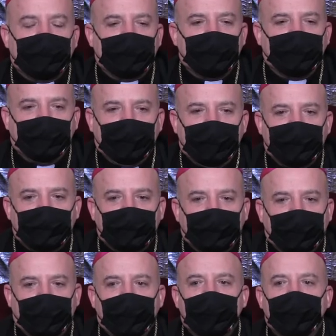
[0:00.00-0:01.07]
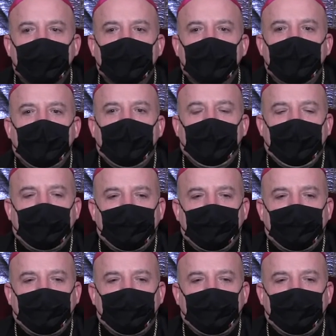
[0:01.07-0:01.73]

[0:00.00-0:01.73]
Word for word: Io penso che la